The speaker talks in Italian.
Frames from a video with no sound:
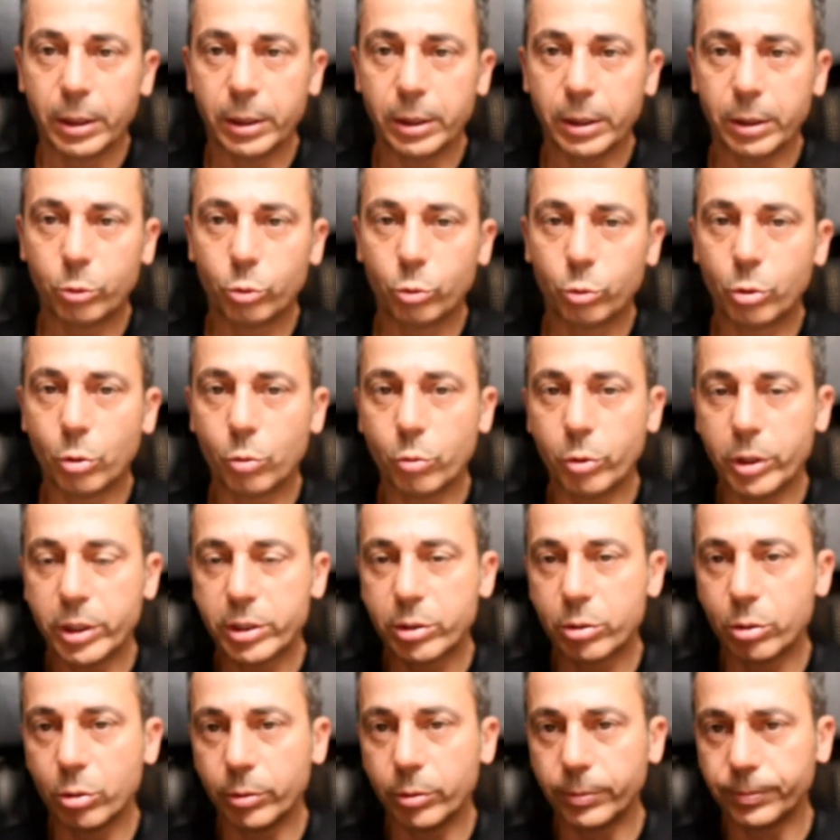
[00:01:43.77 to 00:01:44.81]
E tutto
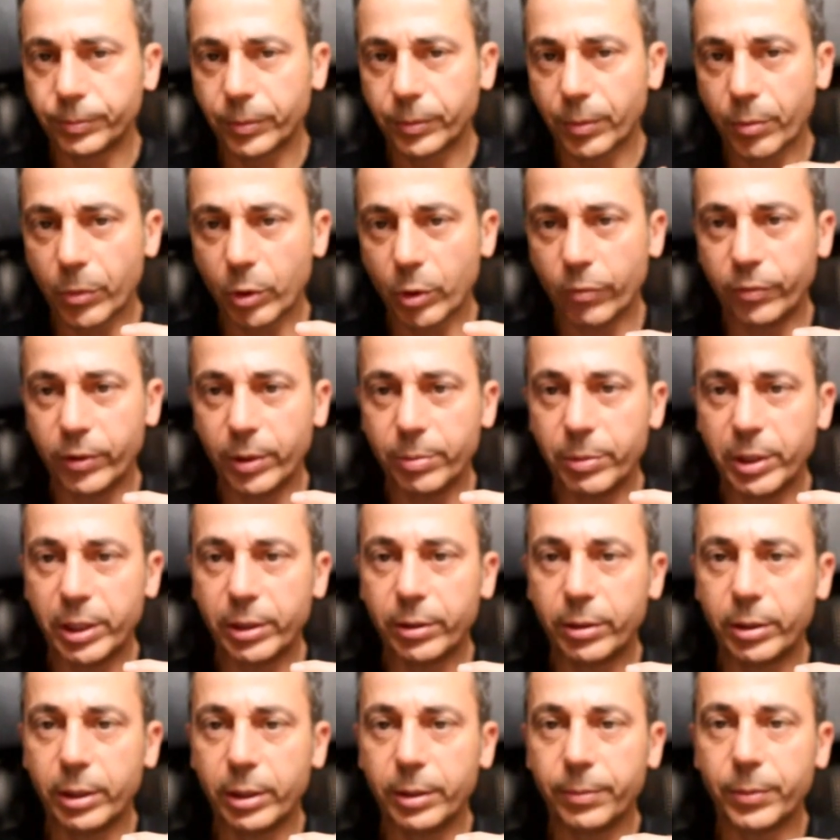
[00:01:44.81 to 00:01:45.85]
questo
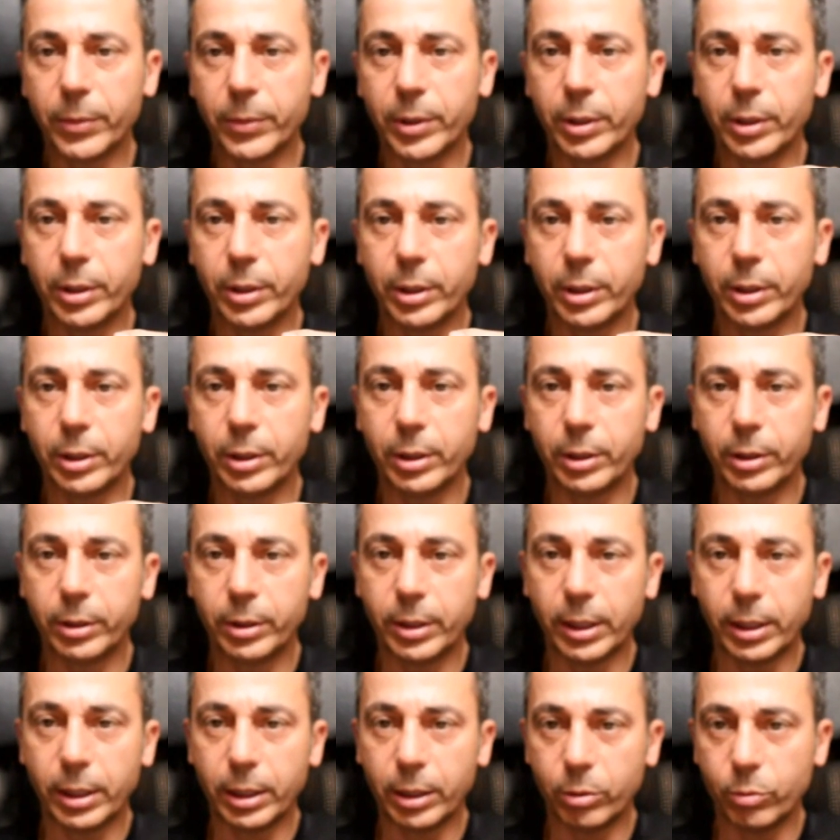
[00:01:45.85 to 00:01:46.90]
ovviamente eh,
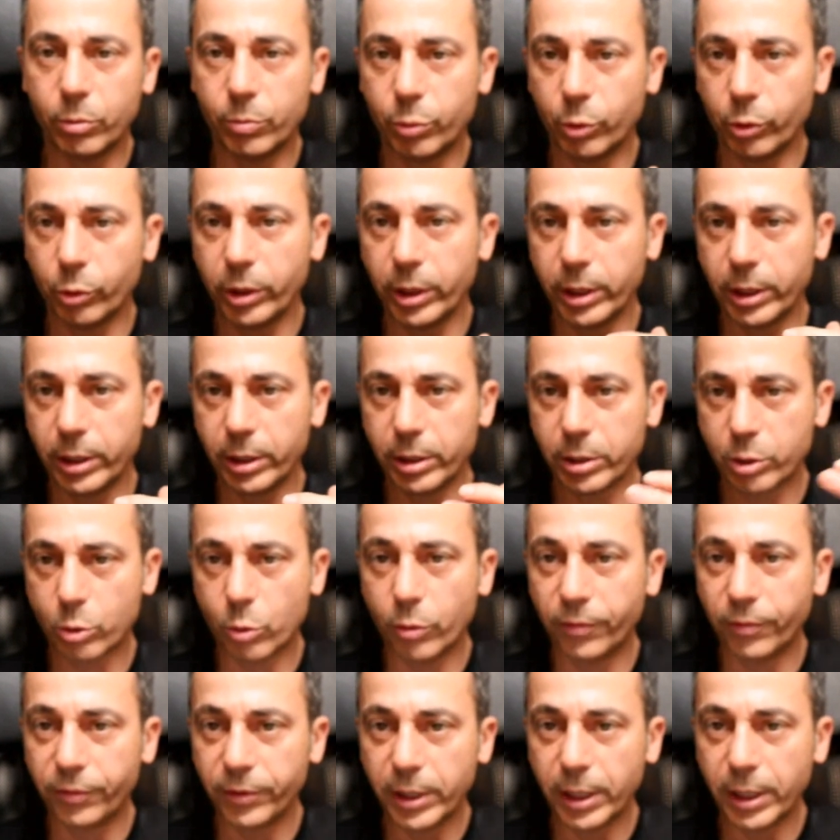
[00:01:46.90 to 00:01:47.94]
dà un potere
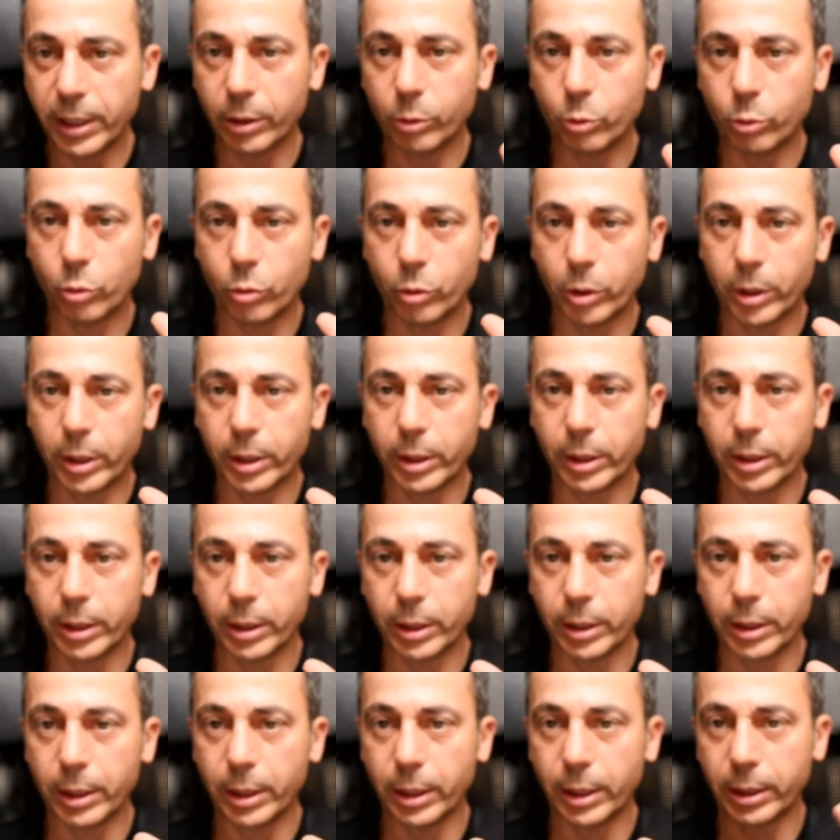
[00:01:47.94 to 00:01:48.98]
sconfinato
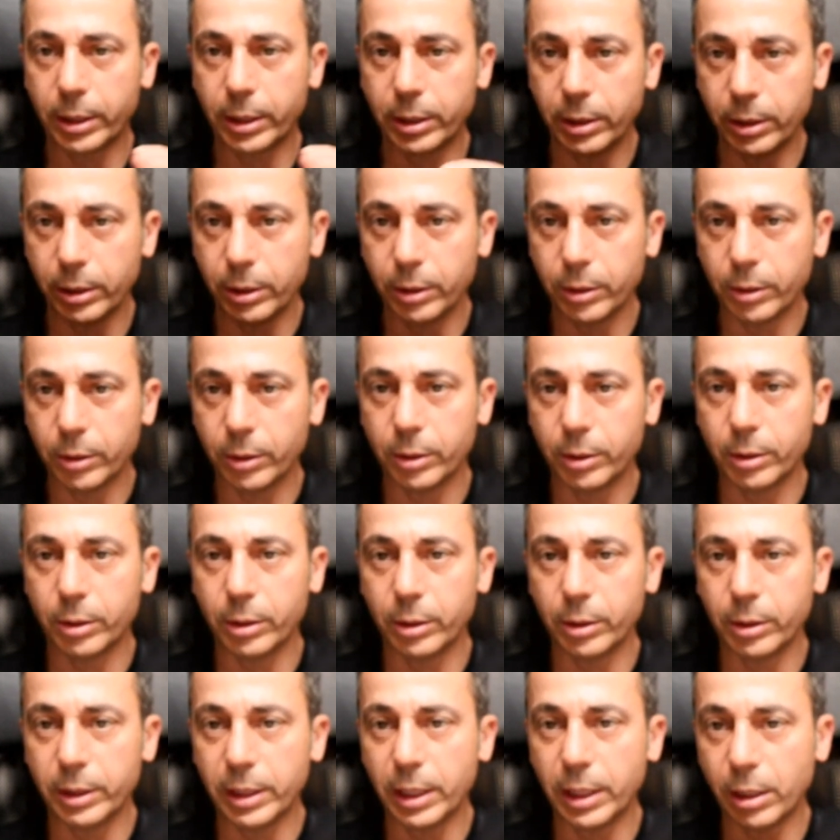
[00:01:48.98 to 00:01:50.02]
a, a chi
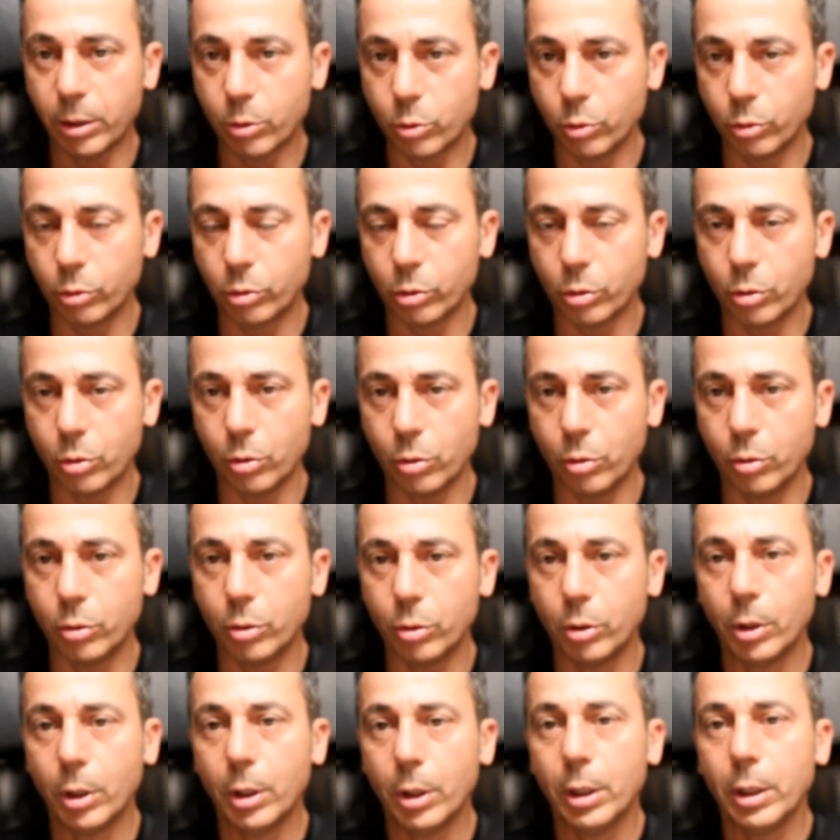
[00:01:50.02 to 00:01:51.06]
eh, ne ha il
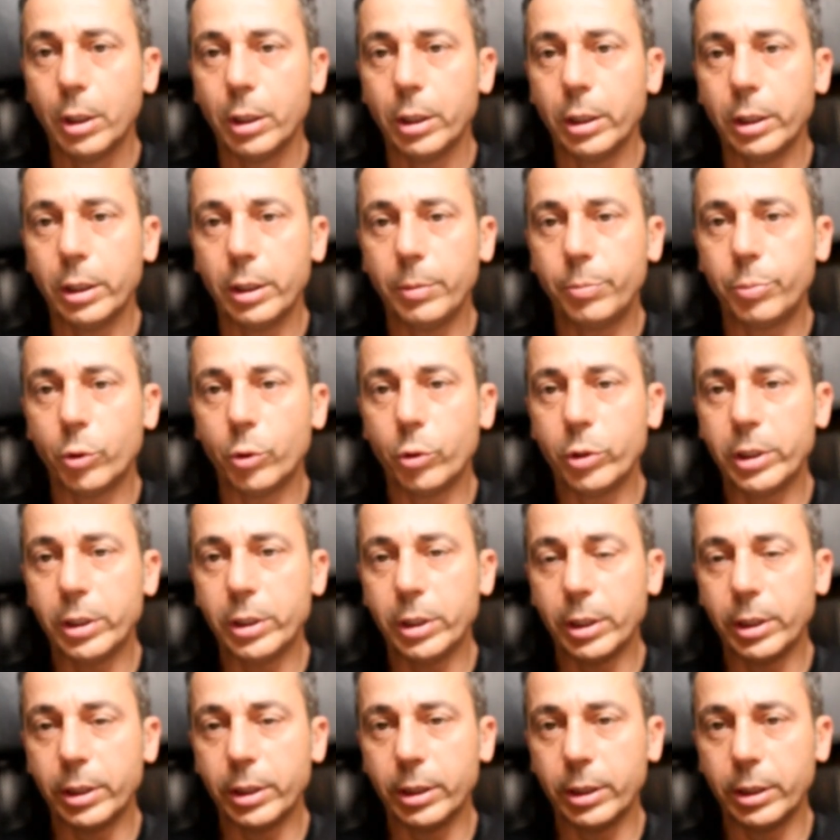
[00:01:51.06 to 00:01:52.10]
controllo e
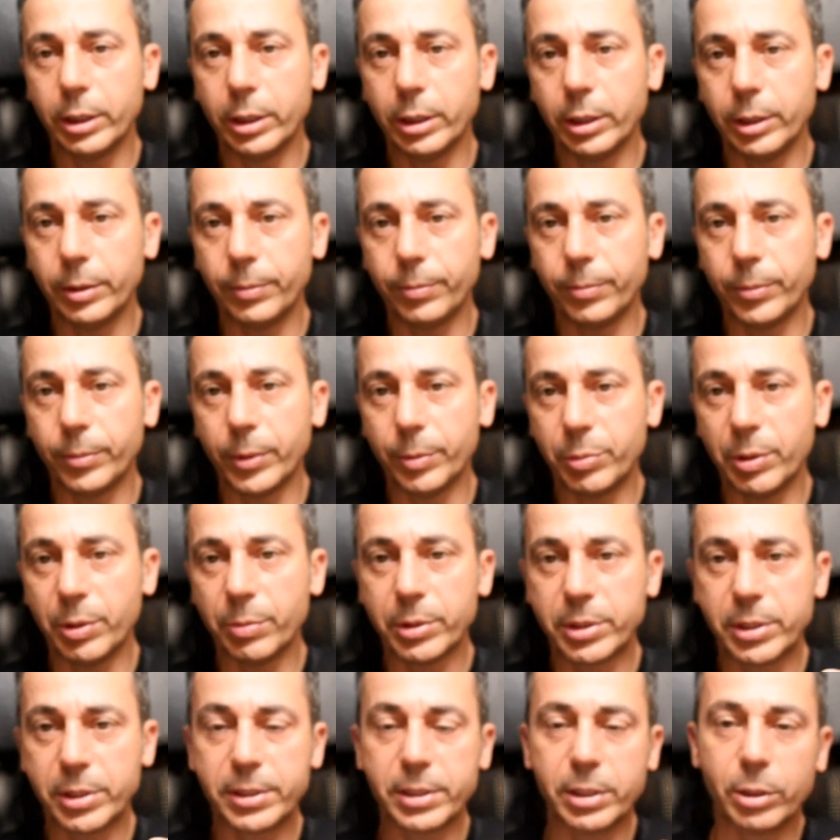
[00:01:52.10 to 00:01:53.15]
poi ehm, abbiamo
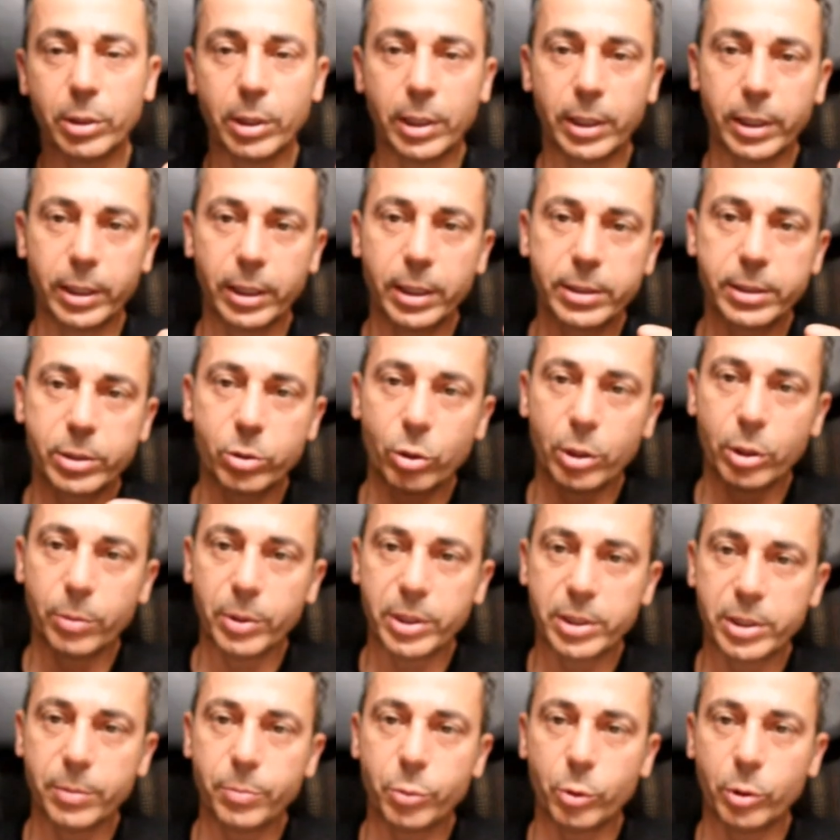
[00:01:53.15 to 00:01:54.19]
assistito alla creazione, per
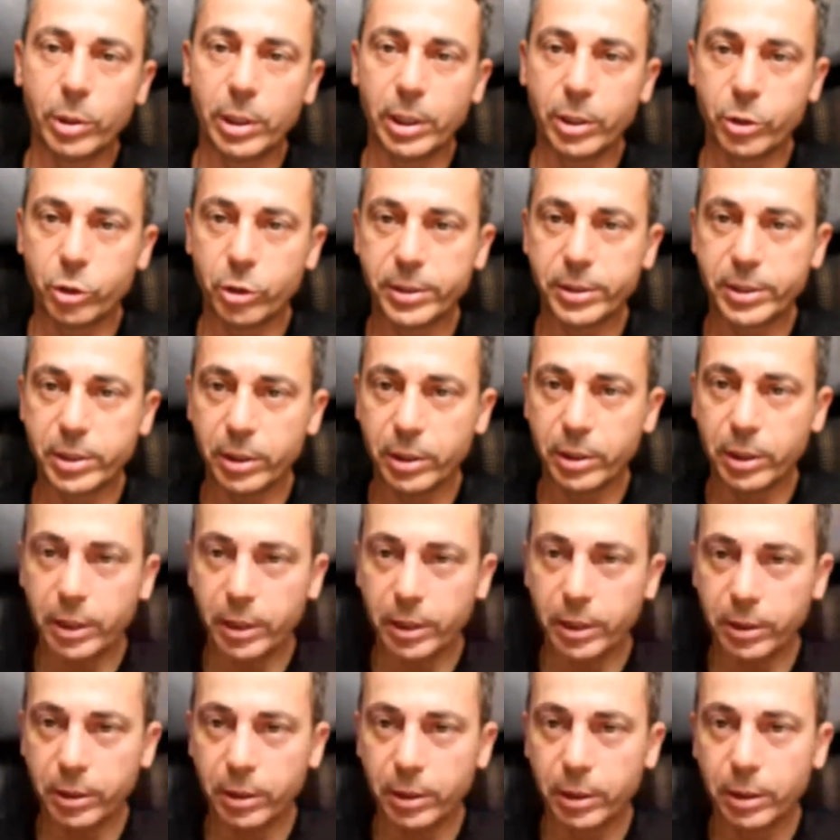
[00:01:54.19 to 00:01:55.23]
esempio, delle agenzie di
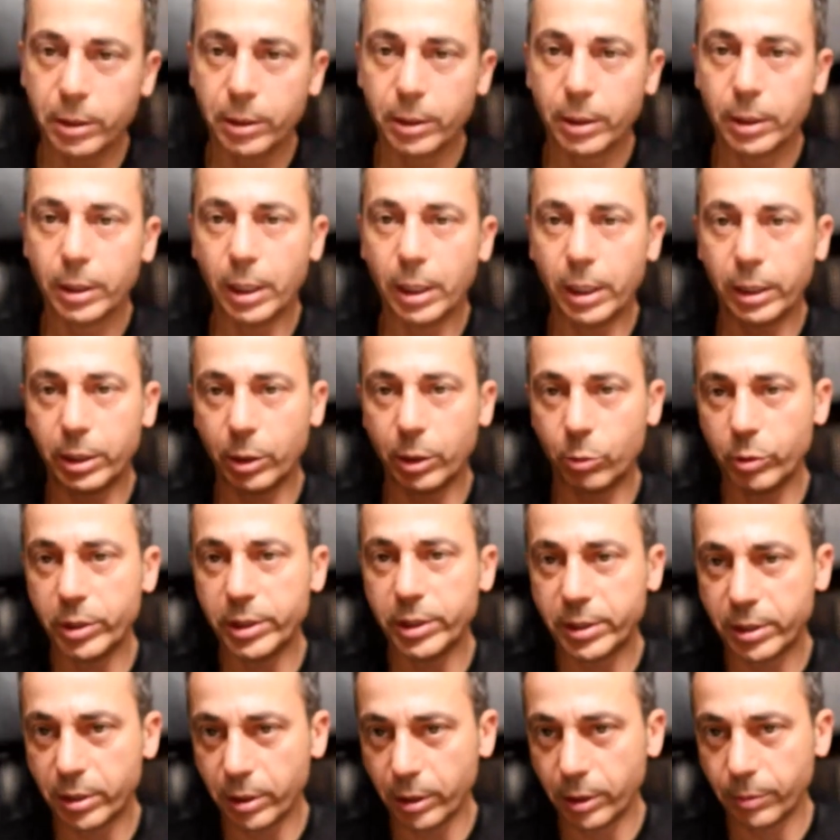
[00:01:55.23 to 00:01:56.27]
rating, anche
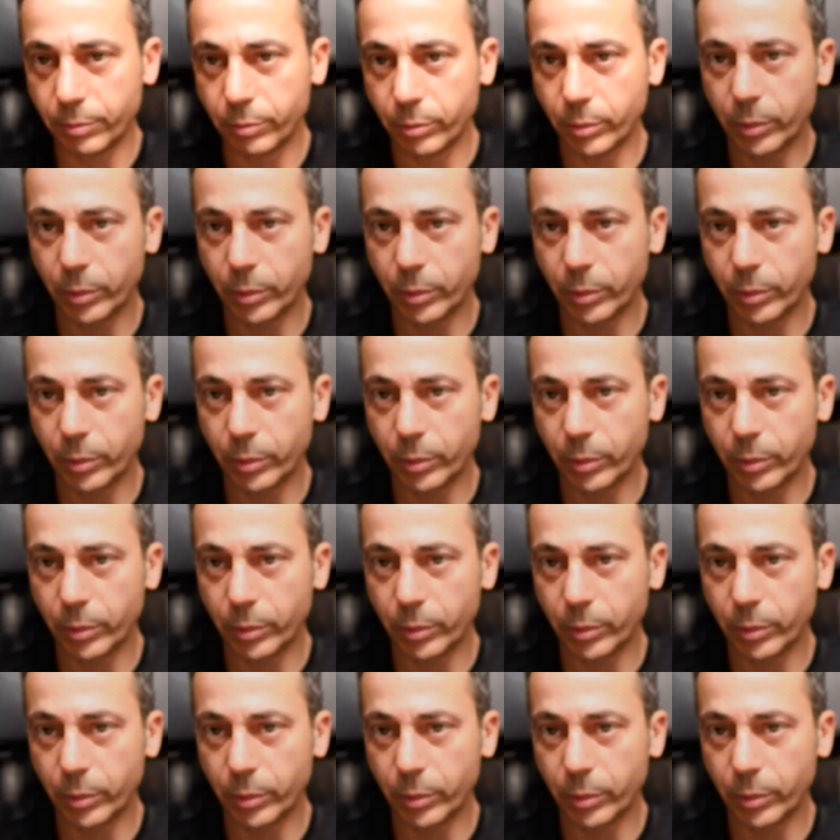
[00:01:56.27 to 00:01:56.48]
queste